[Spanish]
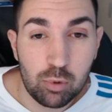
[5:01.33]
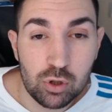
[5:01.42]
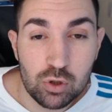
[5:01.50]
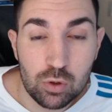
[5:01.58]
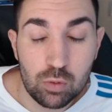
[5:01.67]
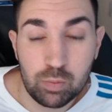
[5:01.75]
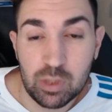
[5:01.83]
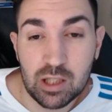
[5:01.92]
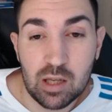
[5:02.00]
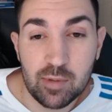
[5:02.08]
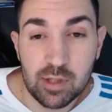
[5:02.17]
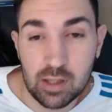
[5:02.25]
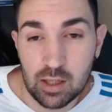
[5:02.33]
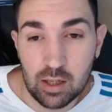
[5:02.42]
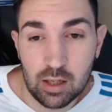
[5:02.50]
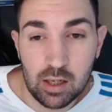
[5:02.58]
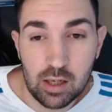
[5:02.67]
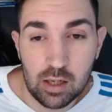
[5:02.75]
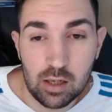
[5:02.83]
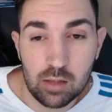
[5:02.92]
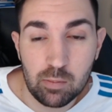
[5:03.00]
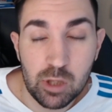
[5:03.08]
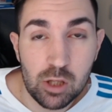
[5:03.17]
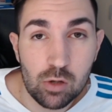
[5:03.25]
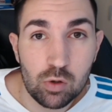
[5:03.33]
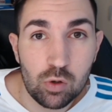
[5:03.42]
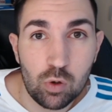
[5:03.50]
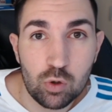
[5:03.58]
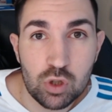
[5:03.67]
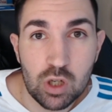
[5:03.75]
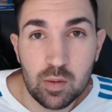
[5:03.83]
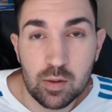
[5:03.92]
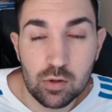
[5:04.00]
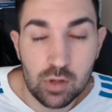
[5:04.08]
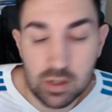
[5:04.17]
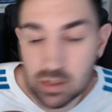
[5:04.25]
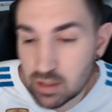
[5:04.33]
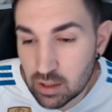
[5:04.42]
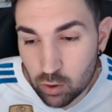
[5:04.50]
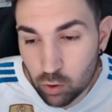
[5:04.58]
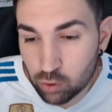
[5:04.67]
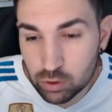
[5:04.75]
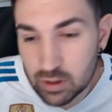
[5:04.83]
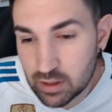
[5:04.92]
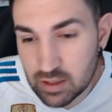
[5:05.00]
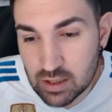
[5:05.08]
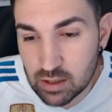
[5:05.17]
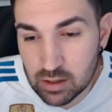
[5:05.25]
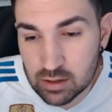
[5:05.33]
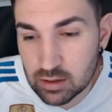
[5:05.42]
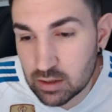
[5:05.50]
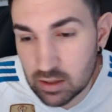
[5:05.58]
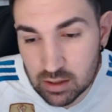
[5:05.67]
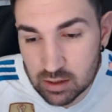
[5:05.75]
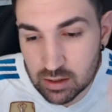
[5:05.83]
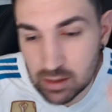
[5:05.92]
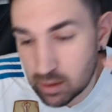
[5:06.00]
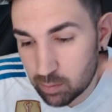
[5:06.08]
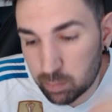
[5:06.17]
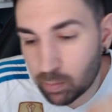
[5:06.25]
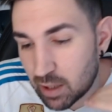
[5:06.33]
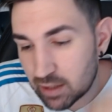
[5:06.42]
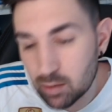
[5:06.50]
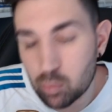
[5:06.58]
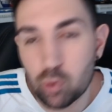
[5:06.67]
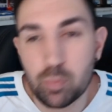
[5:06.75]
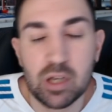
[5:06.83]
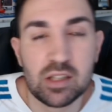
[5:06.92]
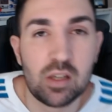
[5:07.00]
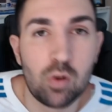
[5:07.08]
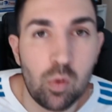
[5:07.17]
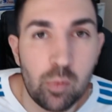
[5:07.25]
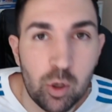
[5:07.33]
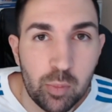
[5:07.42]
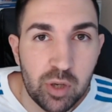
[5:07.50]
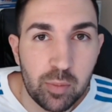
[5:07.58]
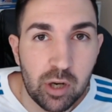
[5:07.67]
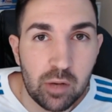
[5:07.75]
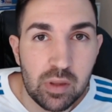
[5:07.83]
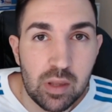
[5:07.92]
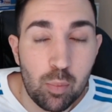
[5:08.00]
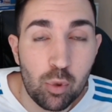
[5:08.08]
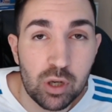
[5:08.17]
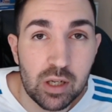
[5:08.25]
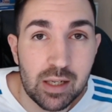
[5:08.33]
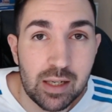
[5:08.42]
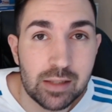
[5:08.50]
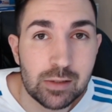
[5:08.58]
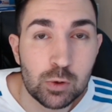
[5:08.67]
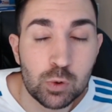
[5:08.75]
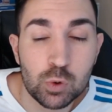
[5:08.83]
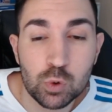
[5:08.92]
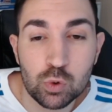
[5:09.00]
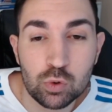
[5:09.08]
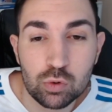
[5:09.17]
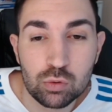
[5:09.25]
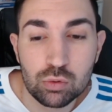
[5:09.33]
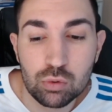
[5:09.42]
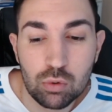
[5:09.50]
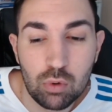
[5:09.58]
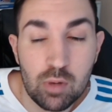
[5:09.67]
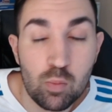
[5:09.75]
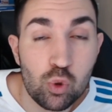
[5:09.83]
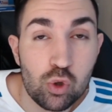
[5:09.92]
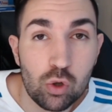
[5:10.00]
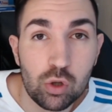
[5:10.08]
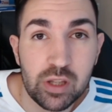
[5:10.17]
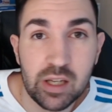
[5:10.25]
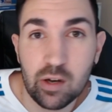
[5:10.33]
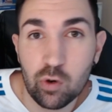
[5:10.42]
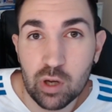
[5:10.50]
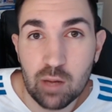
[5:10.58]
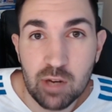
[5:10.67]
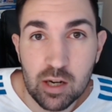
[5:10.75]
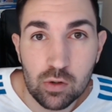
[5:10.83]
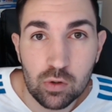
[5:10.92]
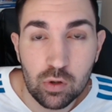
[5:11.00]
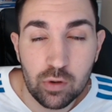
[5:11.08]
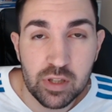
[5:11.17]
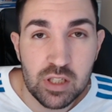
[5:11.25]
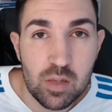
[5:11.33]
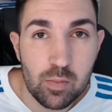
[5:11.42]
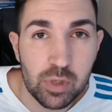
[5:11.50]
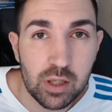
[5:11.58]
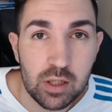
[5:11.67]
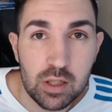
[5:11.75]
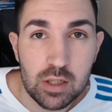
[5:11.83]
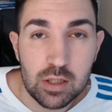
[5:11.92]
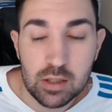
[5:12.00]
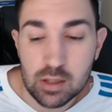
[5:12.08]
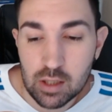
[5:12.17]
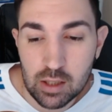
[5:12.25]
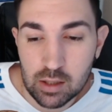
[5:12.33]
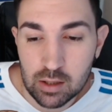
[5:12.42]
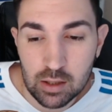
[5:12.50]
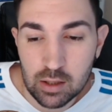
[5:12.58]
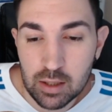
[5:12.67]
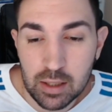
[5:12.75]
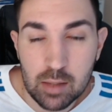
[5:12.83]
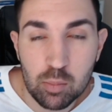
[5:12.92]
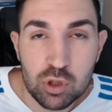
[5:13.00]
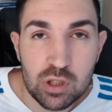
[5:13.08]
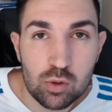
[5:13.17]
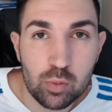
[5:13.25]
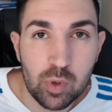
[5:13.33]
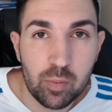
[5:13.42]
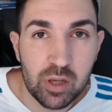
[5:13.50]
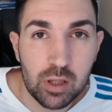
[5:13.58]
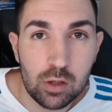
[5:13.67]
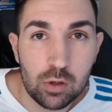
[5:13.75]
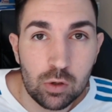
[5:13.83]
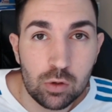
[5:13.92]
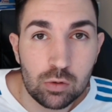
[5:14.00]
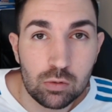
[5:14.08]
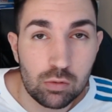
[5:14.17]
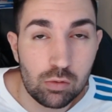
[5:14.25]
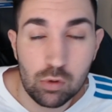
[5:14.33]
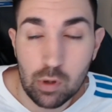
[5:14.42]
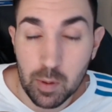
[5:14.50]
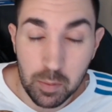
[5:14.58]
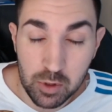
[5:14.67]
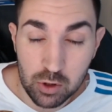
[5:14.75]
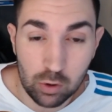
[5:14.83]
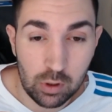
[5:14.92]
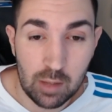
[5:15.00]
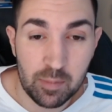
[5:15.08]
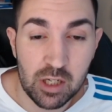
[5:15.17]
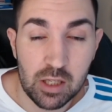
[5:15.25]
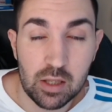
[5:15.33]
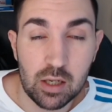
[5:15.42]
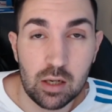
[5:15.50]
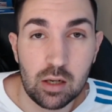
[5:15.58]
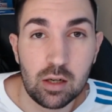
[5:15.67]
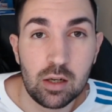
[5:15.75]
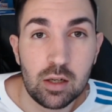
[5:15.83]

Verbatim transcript: eso prácticamente el, vídeo lo, estoy grabando así sin corte, sin, ir parte por parte como me lo preparo a veces, porque es que no, hay mucho de lo que hablar, ¿no? Es lo de siempre. El, el equipo está súper perdido, lo habéis visto en la mini del,